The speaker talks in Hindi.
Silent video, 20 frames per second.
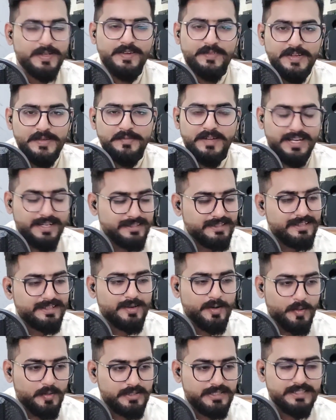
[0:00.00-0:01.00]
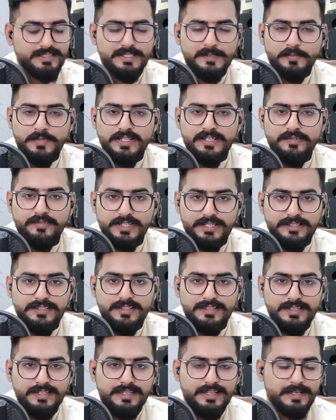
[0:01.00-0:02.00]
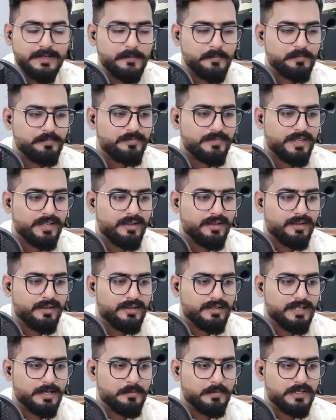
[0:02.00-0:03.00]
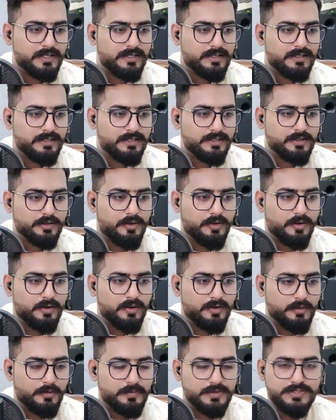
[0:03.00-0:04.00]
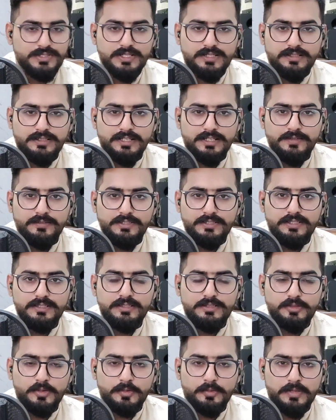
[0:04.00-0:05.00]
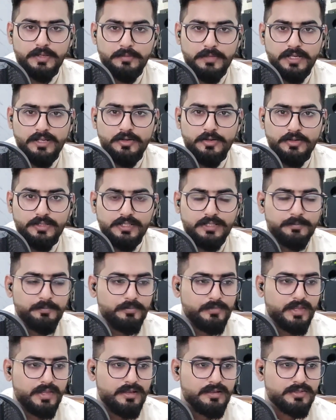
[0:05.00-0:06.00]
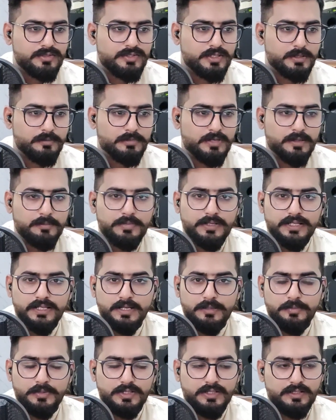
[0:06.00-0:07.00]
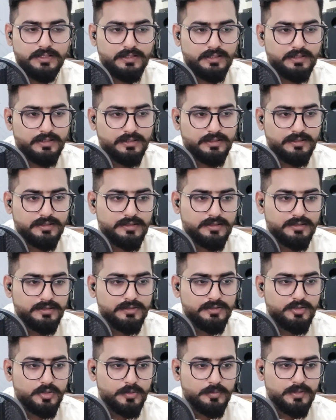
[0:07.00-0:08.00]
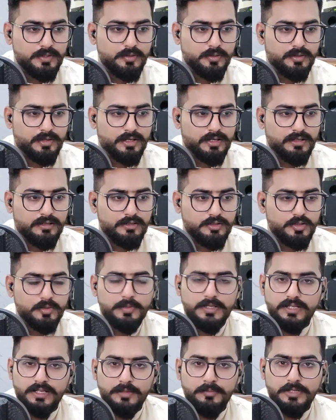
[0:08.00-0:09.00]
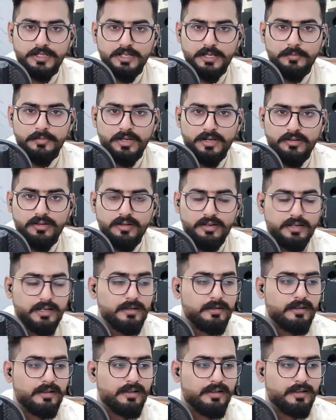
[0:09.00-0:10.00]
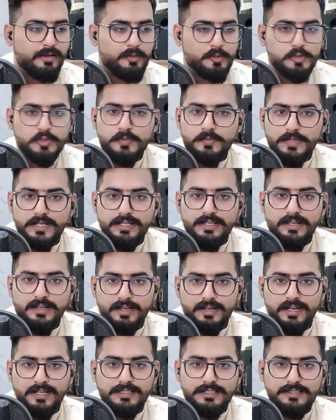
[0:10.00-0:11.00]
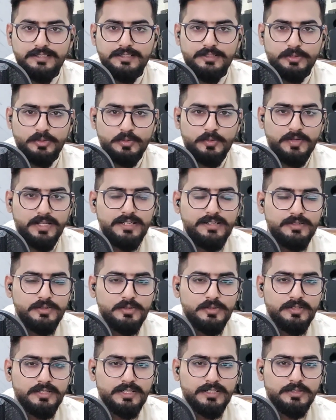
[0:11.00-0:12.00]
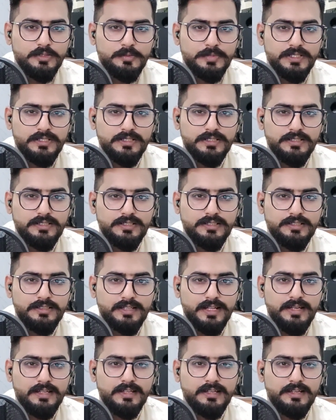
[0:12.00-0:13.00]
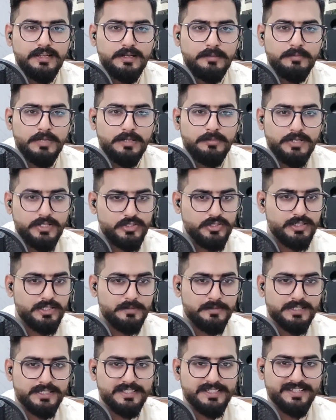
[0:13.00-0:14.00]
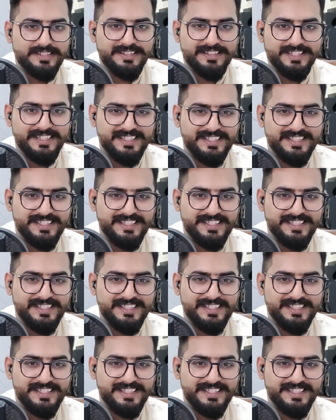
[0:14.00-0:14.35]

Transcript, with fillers: फिर वही बात है ओ पे वेट करेंगे या फिर ऑफिशियल टेलीविज़न जो प्रीमियर होता है सिनेमा पे या फिर जो भी होगा जो भी इनका मीडिया पार्टनर है उस पर अगर आ जाती है तो वेल एंड गुड नहीं तो फिर टेलीग्राम uh, बाबा जिंदाबाद